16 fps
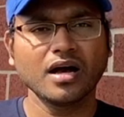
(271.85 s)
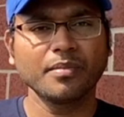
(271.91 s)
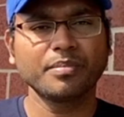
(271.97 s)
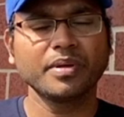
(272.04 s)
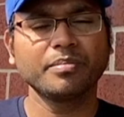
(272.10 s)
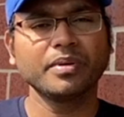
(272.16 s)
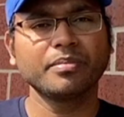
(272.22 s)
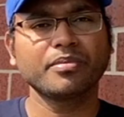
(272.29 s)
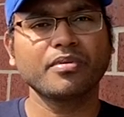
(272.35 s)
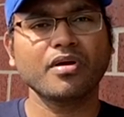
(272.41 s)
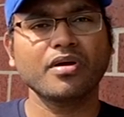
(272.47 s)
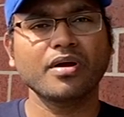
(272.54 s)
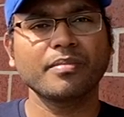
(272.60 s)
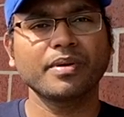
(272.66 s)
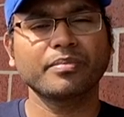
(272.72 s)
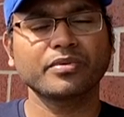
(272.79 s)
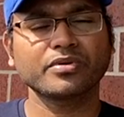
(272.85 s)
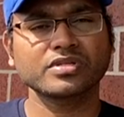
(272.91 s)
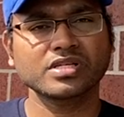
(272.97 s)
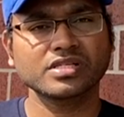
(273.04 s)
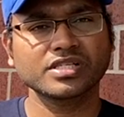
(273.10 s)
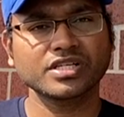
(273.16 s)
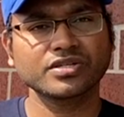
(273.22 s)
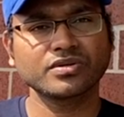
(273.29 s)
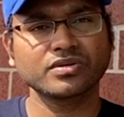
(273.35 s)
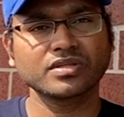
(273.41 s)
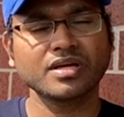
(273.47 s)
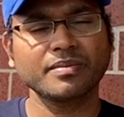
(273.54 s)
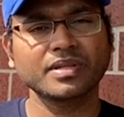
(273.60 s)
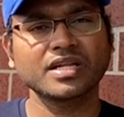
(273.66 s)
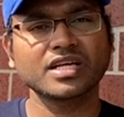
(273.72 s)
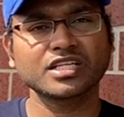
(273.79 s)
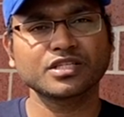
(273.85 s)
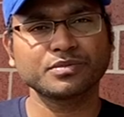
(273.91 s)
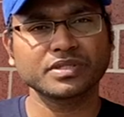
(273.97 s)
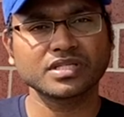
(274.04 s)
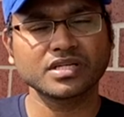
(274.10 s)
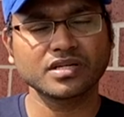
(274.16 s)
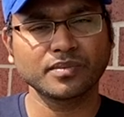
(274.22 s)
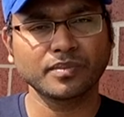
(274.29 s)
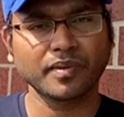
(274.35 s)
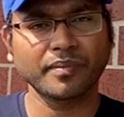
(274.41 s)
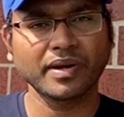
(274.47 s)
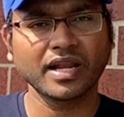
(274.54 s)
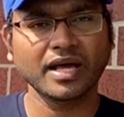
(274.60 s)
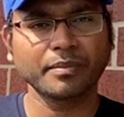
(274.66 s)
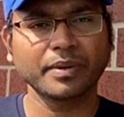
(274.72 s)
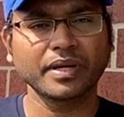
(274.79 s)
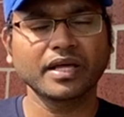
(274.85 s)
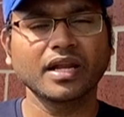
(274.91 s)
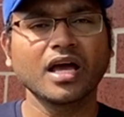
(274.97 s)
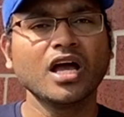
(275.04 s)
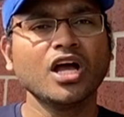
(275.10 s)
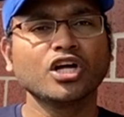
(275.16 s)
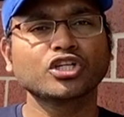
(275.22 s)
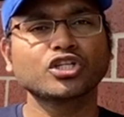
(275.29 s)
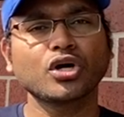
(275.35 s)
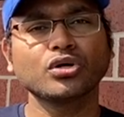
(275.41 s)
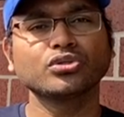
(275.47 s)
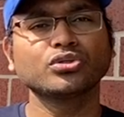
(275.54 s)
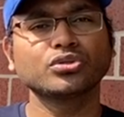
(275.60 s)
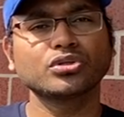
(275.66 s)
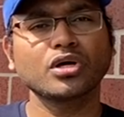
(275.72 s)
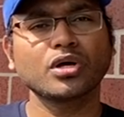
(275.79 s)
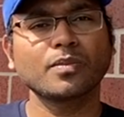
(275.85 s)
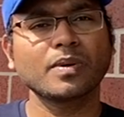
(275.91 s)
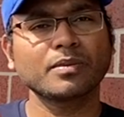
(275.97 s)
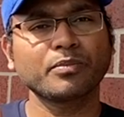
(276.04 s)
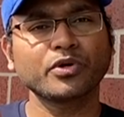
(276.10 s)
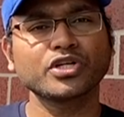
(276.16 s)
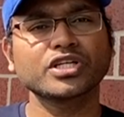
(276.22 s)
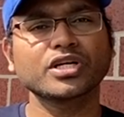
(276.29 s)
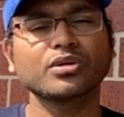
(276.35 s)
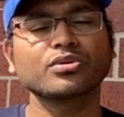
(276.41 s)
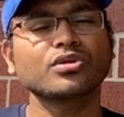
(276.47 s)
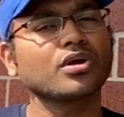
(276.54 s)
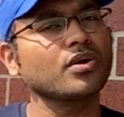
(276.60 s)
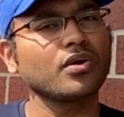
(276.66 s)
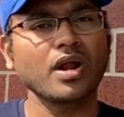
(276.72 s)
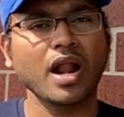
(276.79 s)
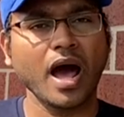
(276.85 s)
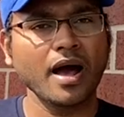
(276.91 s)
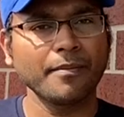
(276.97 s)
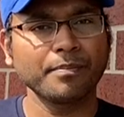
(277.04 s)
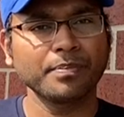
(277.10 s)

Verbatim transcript: পিপি প্রোগ্রামের প্রসেস শেষ করতে আমাদের এক্সপ্রেস এন্ট্রি প্রোফাইল লাগবে কিনা সহজ উত্তর বা পরিষ্কার উত্তর হলো না